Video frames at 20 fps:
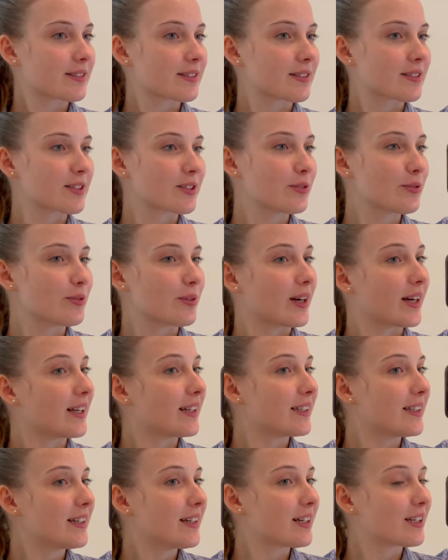So,
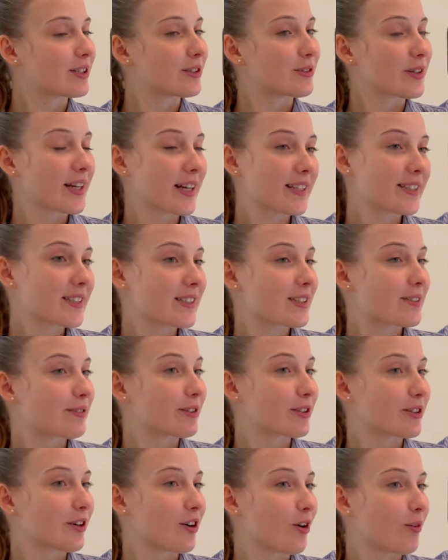halli, hallo, herzlich
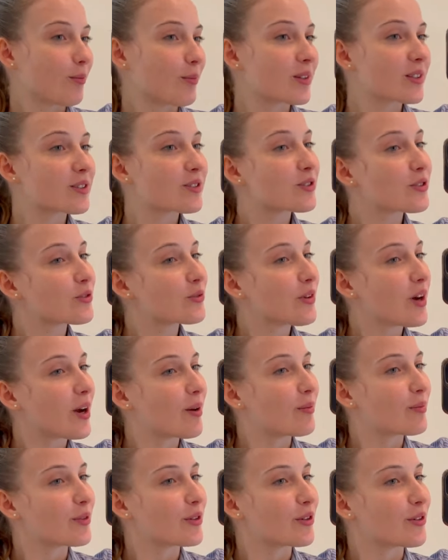willkommen zu
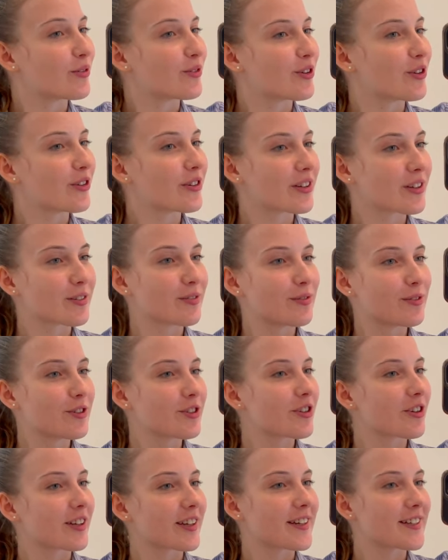einem neuen Vlog. Ich
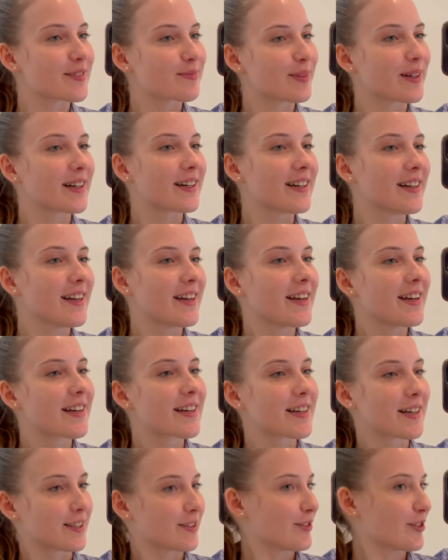wünsche euch erstmal
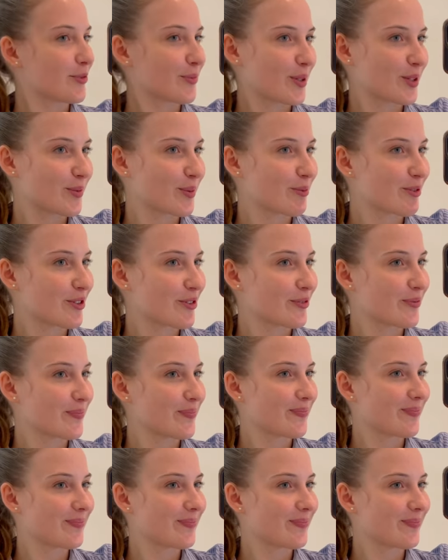ganz viel Spaß beim Schauen.